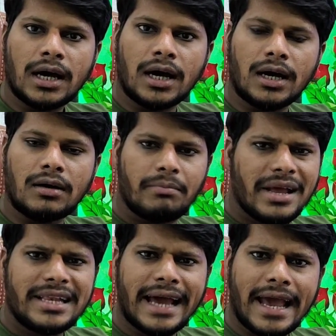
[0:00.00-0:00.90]
आ,
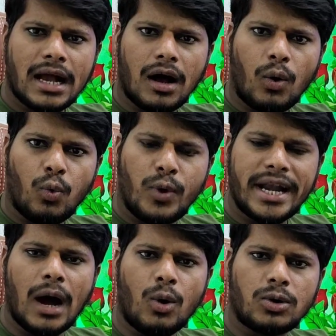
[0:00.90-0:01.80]
मिल जाएगा
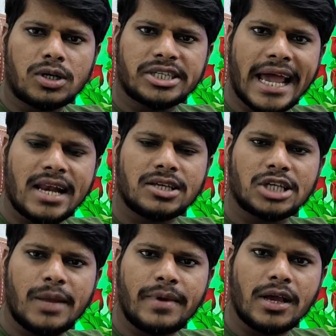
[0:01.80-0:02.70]
विदाउट सैलरी
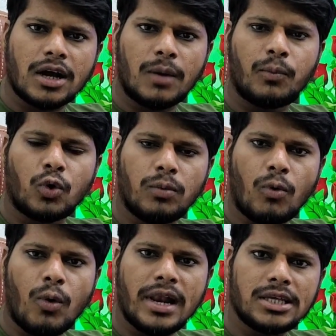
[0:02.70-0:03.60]
स्लिप इनकम प्रूफ
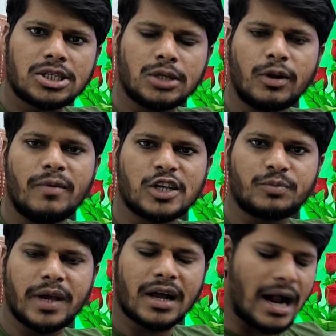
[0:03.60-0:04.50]
ओनली सिविल बेस पे